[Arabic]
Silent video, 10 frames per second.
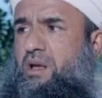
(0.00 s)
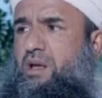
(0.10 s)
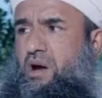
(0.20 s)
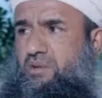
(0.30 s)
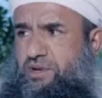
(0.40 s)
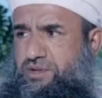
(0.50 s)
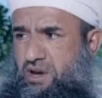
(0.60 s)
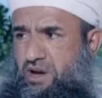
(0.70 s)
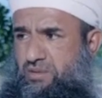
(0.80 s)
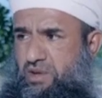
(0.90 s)
هؤلاء
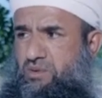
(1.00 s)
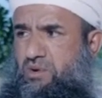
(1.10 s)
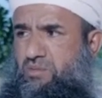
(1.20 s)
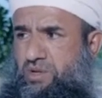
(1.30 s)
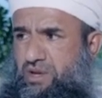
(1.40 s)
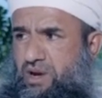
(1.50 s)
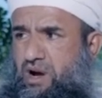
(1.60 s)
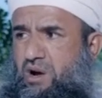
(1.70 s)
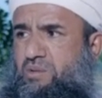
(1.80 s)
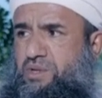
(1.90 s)
اشتهر فضلهم
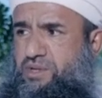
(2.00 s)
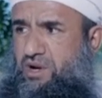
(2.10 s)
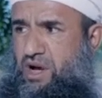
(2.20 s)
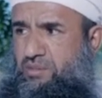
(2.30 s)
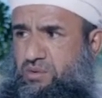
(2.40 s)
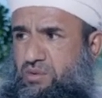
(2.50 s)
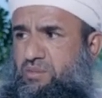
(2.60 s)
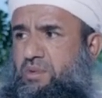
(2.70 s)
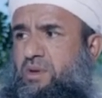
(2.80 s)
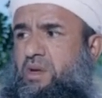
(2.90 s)
وصلاحهم
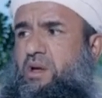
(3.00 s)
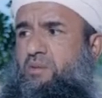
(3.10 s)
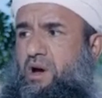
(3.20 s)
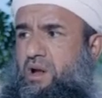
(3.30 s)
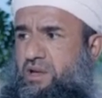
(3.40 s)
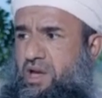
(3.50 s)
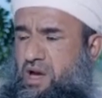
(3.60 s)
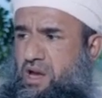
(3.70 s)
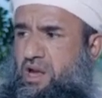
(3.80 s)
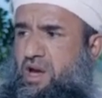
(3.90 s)
واستقامتهم نعم.
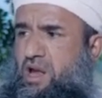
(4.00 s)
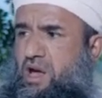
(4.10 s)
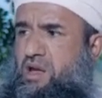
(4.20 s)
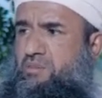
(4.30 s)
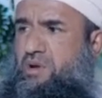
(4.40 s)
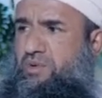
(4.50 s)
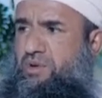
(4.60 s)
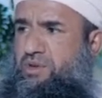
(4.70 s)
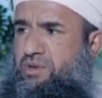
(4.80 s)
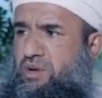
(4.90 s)
والأئمة
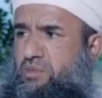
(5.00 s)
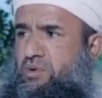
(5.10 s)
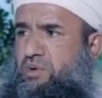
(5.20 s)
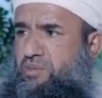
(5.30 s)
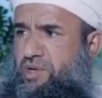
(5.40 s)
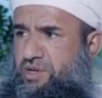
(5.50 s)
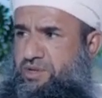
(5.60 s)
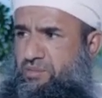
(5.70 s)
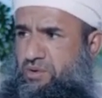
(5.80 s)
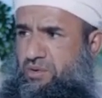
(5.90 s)
المرضيين من من
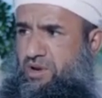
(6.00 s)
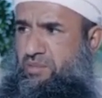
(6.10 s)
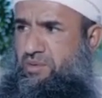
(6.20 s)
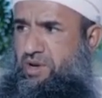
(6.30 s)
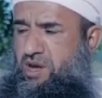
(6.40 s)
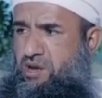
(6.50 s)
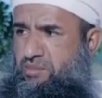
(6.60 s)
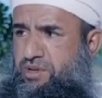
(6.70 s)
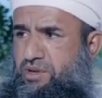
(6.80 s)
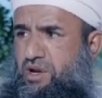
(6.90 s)
من علماء من
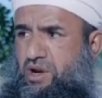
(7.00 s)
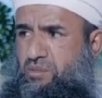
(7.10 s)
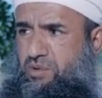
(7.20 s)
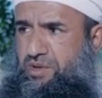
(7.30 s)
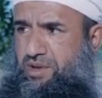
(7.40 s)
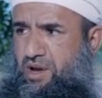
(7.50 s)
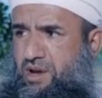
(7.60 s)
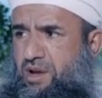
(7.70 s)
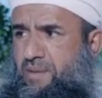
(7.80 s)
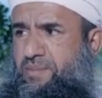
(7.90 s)
أئمتنا رحمه الله
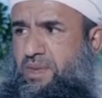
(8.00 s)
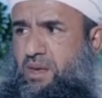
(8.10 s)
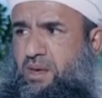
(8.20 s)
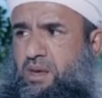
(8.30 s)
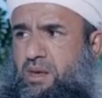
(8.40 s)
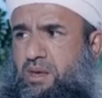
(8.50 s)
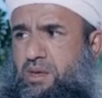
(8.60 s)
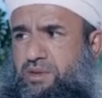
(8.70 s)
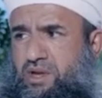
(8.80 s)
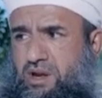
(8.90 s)
تعالى نعم.
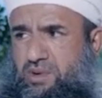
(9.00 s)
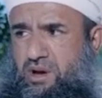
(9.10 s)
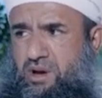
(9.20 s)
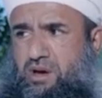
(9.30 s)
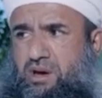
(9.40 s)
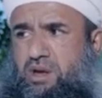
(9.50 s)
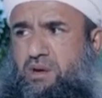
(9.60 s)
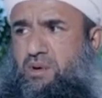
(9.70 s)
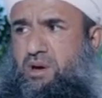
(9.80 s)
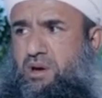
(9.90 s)
كطالب الحق
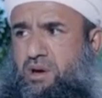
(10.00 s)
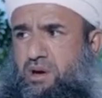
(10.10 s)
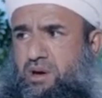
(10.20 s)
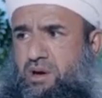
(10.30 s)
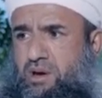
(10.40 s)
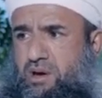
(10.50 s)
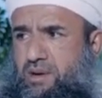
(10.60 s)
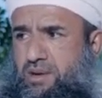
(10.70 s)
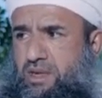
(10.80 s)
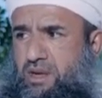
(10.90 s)

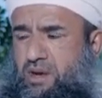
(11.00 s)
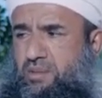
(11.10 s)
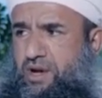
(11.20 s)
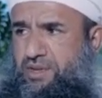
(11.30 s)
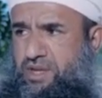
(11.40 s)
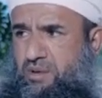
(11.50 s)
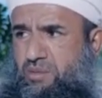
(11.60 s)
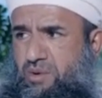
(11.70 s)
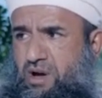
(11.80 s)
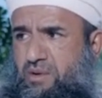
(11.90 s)
وكأبي الخطاب
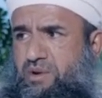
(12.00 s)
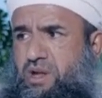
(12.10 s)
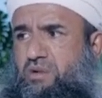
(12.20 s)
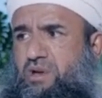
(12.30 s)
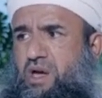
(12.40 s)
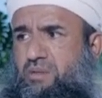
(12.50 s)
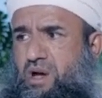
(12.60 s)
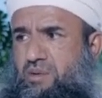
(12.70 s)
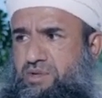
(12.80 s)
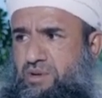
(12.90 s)
المعافري وكأبي
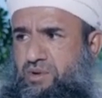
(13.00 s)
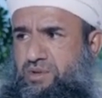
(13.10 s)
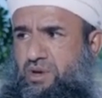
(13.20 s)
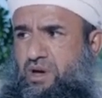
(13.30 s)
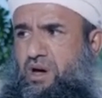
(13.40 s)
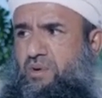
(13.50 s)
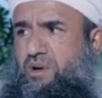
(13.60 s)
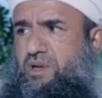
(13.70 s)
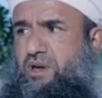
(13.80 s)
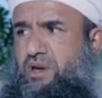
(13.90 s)
حمد المختار نعم.
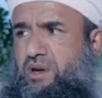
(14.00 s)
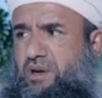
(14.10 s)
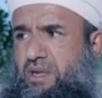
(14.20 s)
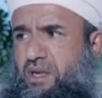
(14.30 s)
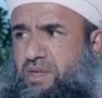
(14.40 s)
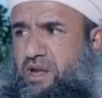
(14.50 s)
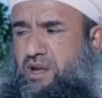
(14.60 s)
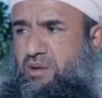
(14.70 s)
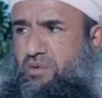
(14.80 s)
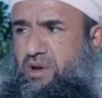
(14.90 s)

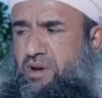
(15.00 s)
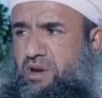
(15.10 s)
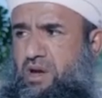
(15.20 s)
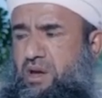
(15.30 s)
وكذلك المهنا